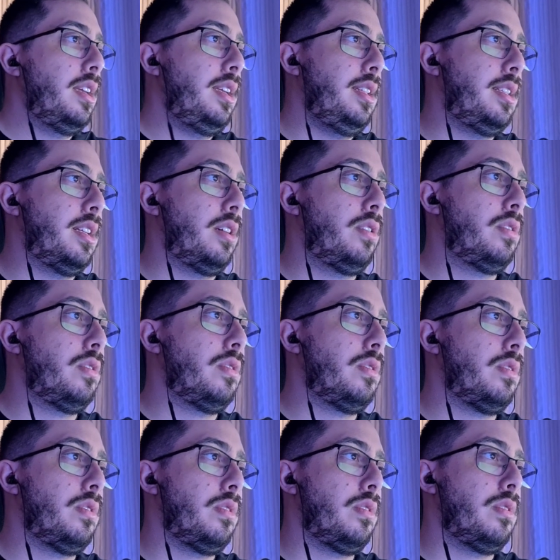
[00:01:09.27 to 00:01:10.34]

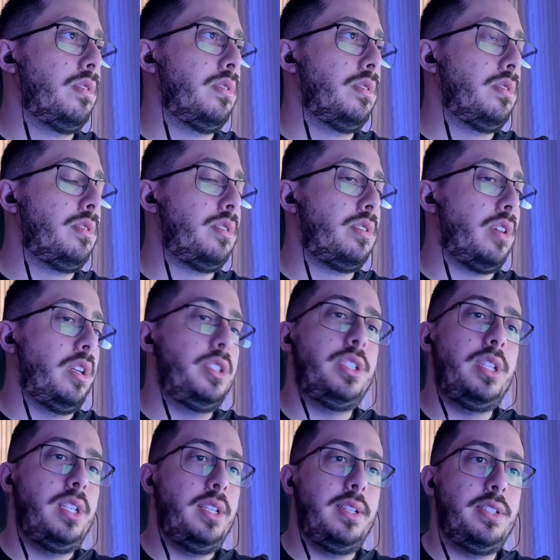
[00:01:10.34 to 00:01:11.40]
Então, só
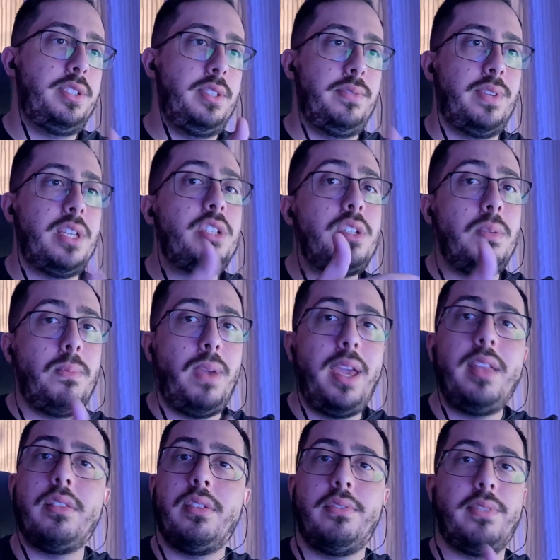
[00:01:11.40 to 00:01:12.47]
de, de
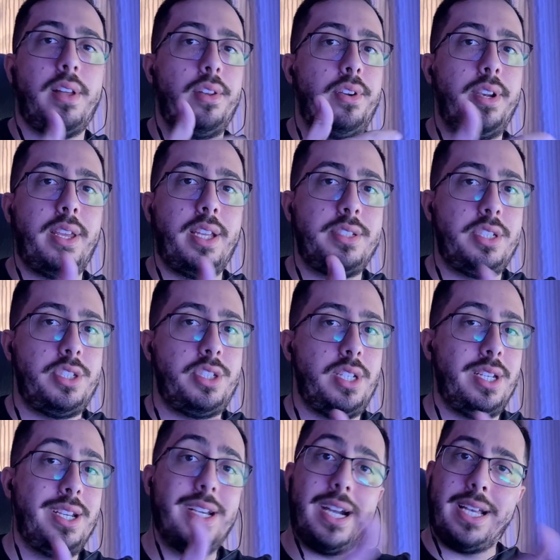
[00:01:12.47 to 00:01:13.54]
investimento e valor que a gente
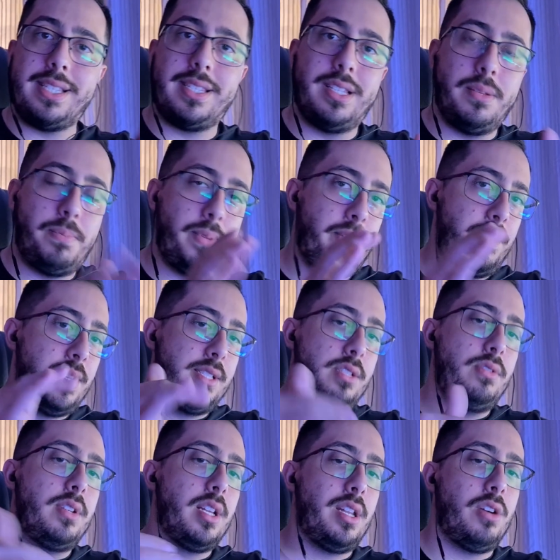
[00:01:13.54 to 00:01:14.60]
gasta para fazer
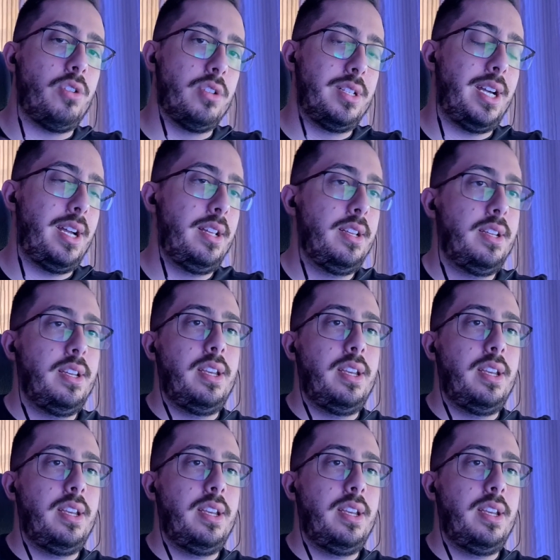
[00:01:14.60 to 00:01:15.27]
o canal rodar,